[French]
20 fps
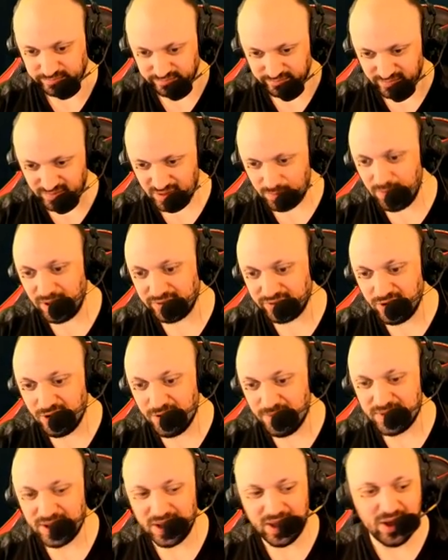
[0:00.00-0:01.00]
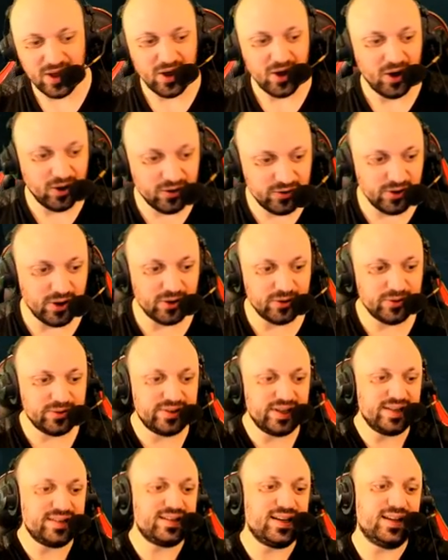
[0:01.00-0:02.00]
Maintenant, en dehors de
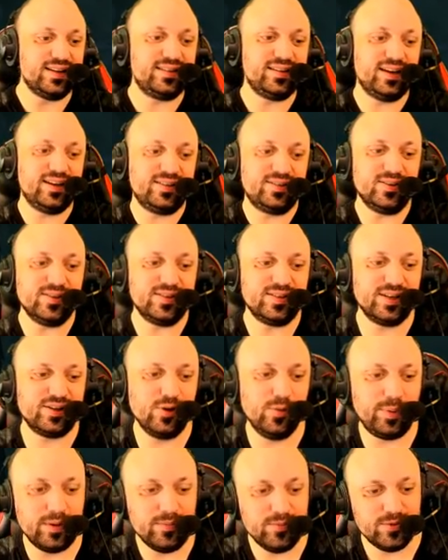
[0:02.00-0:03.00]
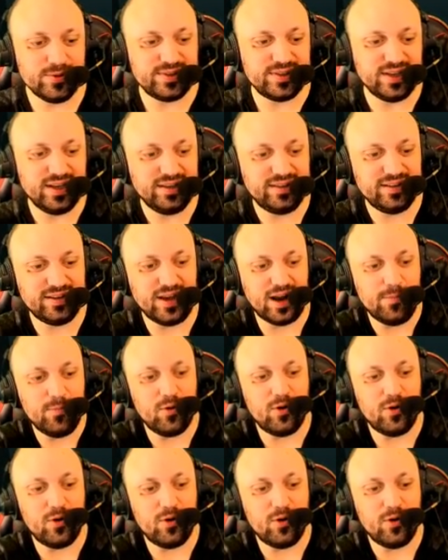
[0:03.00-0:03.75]
ça, ce qui est intéressant, c'est que le Primus est également